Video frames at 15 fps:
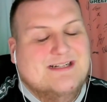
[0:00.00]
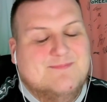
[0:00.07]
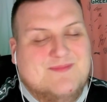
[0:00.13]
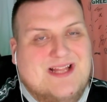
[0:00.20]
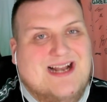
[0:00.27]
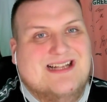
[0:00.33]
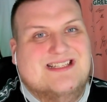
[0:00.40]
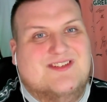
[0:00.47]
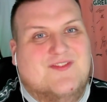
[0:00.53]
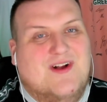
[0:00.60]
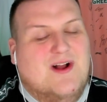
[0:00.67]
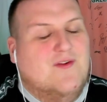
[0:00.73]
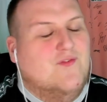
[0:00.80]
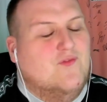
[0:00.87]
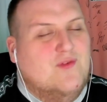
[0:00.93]
Das
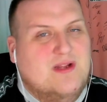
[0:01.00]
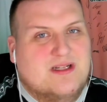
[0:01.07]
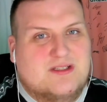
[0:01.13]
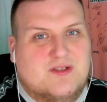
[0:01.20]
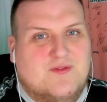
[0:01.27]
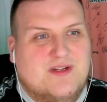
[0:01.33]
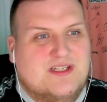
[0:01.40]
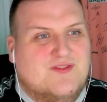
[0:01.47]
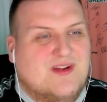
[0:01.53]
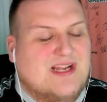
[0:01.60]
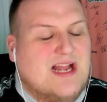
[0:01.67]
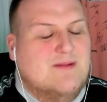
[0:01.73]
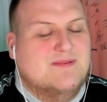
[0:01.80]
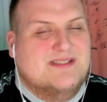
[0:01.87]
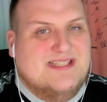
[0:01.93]
war viel zu wenig. Wir
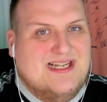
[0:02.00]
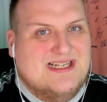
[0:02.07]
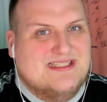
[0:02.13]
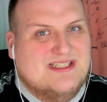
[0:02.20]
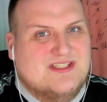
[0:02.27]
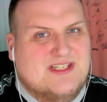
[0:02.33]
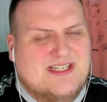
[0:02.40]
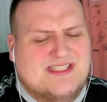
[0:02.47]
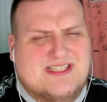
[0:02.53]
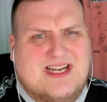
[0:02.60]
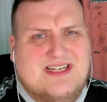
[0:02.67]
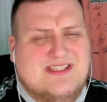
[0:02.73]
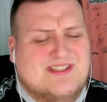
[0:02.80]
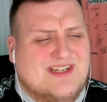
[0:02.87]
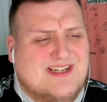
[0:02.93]
kamen sehr, sehr schlecht
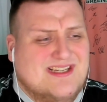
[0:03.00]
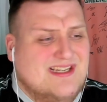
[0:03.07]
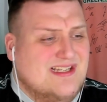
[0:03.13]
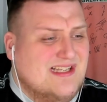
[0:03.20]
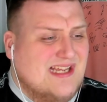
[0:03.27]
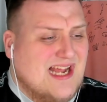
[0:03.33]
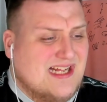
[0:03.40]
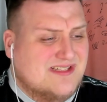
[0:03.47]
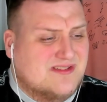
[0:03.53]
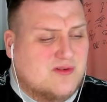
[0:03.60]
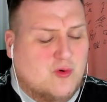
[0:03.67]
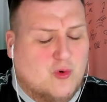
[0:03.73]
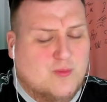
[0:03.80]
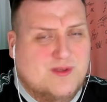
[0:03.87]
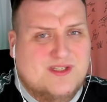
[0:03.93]
rein, standen hinten ganz
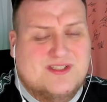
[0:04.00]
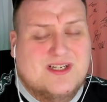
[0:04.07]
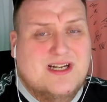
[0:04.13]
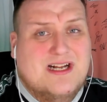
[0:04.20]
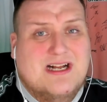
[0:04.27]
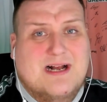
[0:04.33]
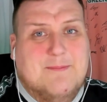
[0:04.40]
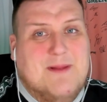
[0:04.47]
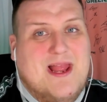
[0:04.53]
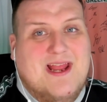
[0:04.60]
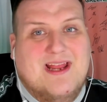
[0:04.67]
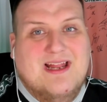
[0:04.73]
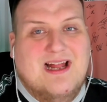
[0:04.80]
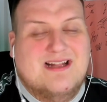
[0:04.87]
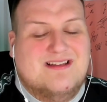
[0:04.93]
komisch.
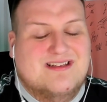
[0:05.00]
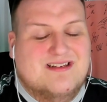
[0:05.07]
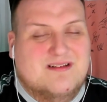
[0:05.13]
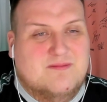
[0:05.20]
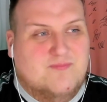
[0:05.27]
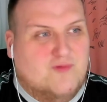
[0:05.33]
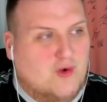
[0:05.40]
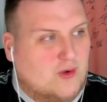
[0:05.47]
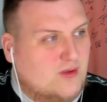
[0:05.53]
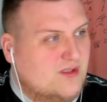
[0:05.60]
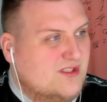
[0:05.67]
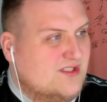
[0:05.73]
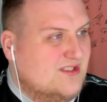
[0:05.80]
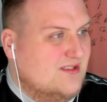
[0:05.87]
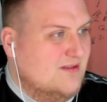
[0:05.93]
Belgien hatte
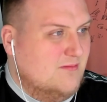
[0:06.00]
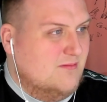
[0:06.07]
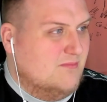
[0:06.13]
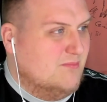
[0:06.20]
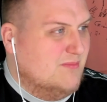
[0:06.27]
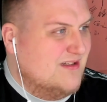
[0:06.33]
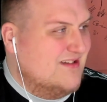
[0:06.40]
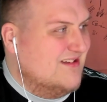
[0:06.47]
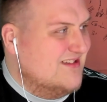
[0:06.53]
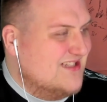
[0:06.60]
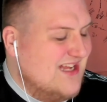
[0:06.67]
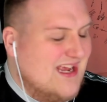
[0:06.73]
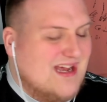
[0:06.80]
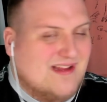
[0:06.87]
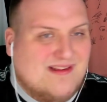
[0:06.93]
wirklich mit
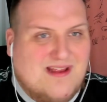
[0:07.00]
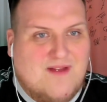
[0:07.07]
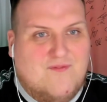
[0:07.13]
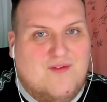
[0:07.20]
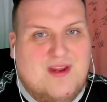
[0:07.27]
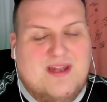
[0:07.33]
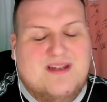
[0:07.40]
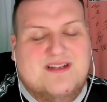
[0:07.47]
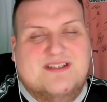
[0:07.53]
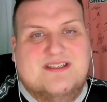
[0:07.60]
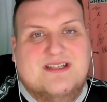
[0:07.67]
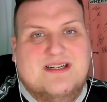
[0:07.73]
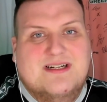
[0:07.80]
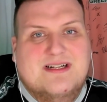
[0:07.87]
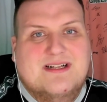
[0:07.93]
sehr, sehr wenig
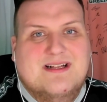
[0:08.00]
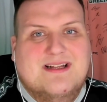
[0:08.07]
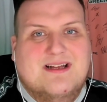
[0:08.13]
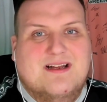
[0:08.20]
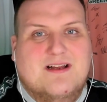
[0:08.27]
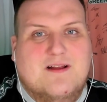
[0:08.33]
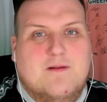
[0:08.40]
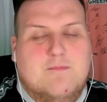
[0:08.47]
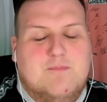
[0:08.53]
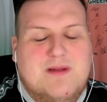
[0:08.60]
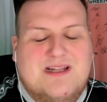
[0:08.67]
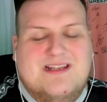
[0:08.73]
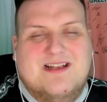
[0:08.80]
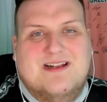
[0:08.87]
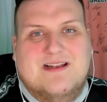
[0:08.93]
äh,
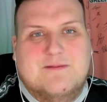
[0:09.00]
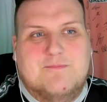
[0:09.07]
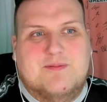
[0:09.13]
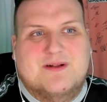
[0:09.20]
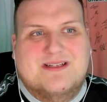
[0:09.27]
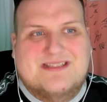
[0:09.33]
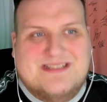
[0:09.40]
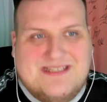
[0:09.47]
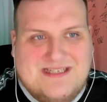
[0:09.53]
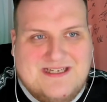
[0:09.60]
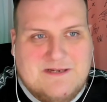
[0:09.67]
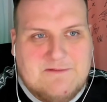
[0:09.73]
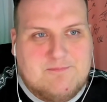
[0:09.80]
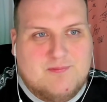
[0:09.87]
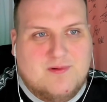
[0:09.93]
Mitteln im
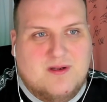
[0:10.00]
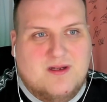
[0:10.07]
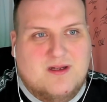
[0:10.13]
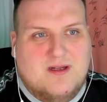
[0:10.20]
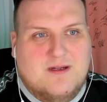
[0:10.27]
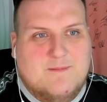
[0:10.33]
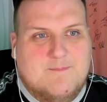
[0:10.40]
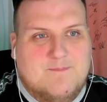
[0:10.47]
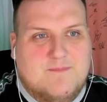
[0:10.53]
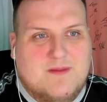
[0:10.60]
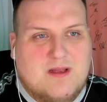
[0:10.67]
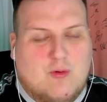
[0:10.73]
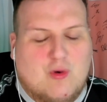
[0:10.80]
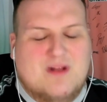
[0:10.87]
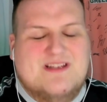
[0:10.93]
Prinzip, ähm,
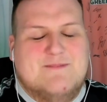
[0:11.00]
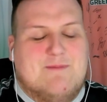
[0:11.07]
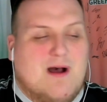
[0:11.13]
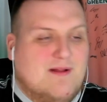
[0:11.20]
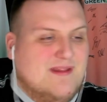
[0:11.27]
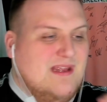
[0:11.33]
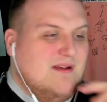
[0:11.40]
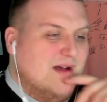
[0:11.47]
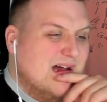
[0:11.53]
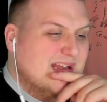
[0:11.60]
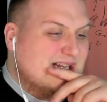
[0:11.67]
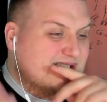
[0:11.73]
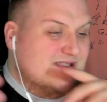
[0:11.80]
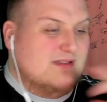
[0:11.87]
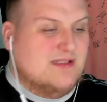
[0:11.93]
oder sie brauchten, nee,
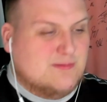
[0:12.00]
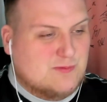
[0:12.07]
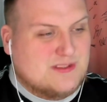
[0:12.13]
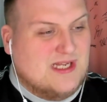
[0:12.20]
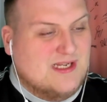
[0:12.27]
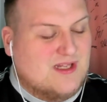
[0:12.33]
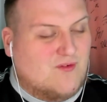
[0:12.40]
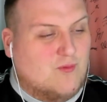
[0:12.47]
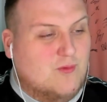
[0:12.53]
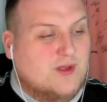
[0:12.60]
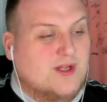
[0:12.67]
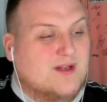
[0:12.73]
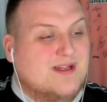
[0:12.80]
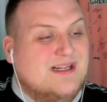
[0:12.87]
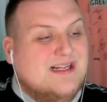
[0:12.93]
anders, ich muss anders
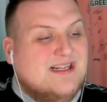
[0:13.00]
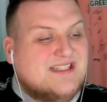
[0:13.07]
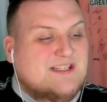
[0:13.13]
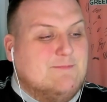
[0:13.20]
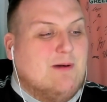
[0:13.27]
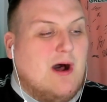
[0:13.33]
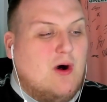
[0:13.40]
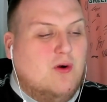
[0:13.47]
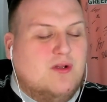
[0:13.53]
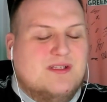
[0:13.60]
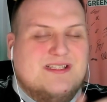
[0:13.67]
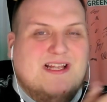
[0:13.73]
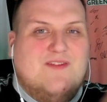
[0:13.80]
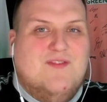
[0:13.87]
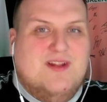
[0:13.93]
formulieren, sie brauchten
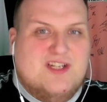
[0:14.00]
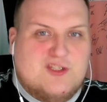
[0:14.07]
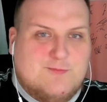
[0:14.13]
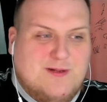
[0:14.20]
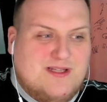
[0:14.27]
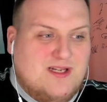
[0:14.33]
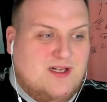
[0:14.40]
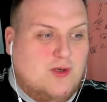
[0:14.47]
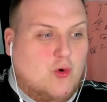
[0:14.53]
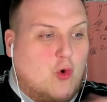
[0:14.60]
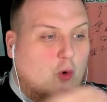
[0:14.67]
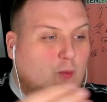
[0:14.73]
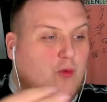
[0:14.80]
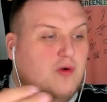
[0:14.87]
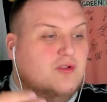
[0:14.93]
sehr wenig Mittel,
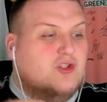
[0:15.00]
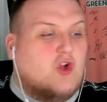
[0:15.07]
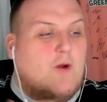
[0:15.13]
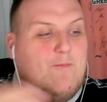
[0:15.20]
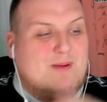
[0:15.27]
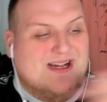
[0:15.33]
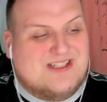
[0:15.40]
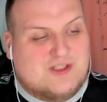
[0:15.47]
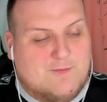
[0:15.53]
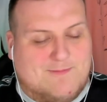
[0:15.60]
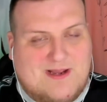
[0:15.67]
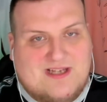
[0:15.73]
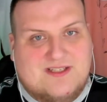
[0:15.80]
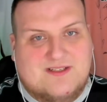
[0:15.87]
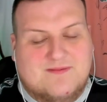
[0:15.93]
um uns komplett zu
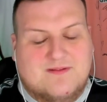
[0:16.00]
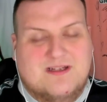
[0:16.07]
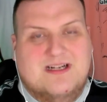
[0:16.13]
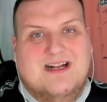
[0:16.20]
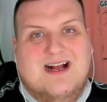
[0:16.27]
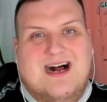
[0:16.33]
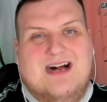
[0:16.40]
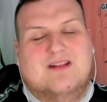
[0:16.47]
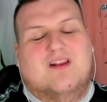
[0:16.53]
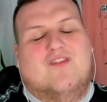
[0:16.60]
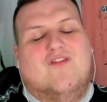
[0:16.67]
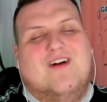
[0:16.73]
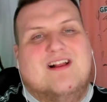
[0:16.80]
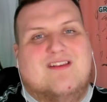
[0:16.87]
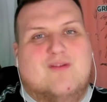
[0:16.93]
brechen. Also es
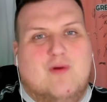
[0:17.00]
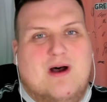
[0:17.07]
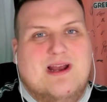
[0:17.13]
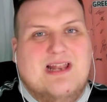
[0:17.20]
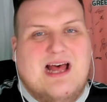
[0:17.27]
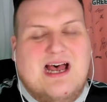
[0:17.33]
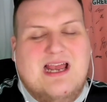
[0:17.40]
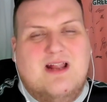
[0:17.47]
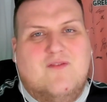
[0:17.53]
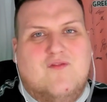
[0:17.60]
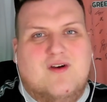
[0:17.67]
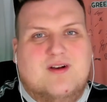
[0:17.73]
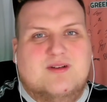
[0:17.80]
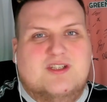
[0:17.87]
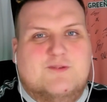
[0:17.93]
war so ein
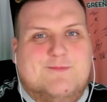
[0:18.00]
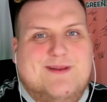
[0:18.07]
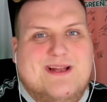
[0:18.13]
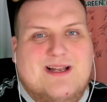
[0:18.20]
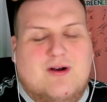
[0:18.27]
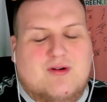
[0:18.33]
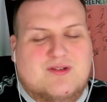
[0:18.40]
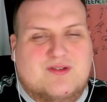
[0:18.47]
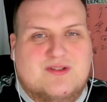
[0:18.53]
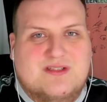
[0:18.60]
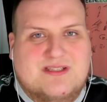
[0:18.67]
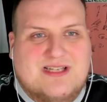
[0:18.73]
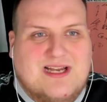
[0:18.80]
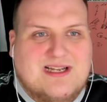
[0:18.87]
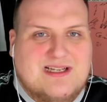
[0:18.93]
einfaches Spiel auch
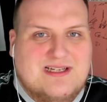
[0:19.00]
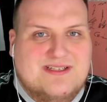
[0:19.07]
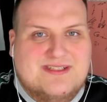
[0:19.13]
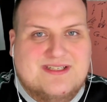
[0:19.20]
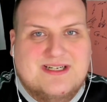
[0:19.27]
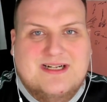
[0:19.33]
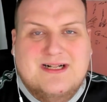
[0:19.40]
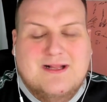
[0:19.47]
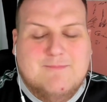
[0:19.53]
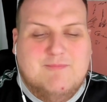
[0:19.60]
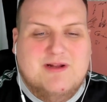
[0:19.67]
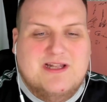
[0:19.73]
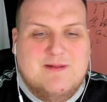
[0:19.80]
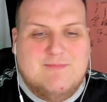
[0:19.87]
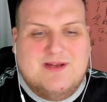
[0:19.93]
zwischenzeitlich
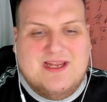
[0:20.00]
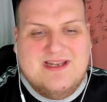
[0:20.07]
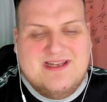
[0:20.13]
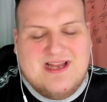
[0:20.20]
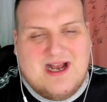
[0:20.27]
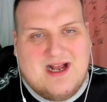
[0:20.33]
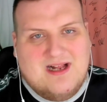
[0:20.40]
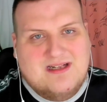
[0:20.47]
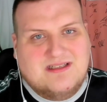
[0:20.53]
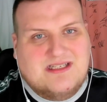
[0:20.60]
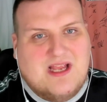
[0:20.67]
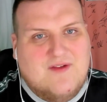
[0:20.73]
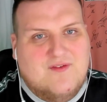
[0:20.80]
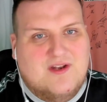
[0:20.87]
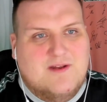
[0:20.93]
mit einem genialen
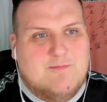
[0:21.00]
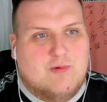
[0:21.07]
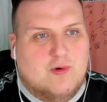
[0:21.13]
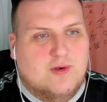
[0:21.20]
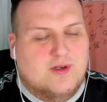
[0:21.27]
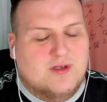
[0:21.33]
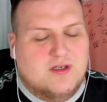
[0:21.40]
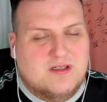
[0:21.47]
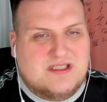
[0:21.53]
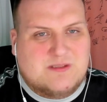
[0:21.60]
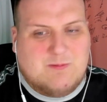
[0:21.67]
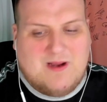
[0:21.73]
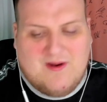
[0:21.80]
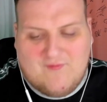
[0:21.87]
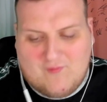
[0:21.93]
Kevin De Bruyne,
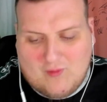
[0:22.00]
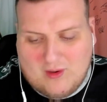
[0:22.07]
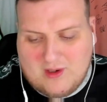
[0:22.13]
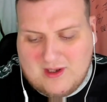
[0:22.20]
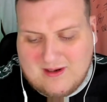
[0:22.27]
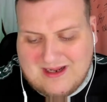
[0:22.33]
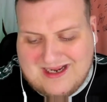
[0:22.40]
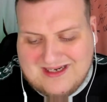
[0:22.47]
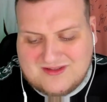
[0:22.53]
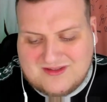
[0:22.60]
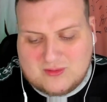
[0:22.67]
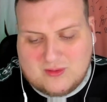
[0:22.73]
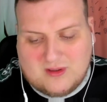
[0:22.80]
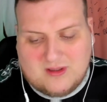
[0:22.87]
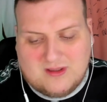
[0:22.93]
zwei Vorlagen, ein
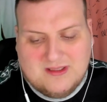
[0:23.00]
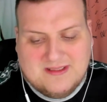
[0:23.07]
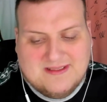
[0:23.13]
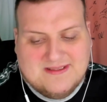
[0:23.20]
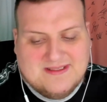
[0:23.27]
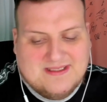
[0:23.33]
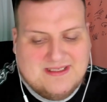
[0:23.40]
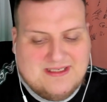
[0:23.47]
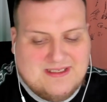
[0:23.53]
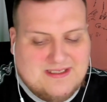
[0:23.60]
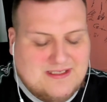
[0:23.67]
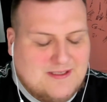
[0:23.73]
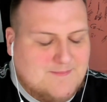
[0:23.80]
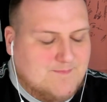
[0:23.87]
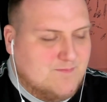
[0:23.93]
Tor,
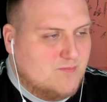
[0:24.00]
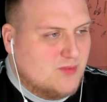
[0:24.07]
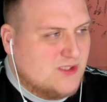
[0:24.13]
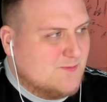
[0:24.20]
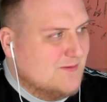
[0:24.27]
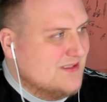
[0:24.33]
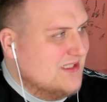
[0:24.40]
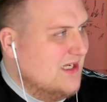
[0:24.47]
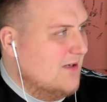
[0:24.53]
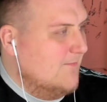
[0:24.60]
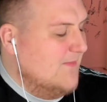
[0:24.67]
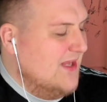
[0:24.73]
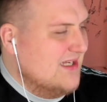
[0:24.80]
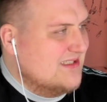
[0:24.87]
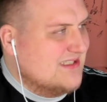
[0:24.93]
ähm, muss man
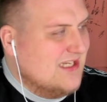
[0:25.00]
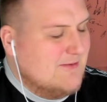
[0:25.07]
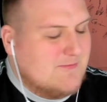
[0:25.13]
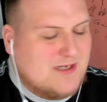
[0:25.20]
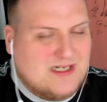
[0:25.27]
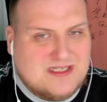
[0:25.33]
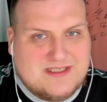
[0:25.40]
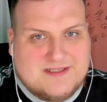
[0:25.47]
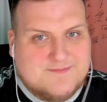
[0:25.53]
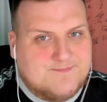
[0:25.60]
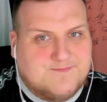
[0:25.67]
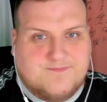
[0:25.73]
sagen, extrem krass.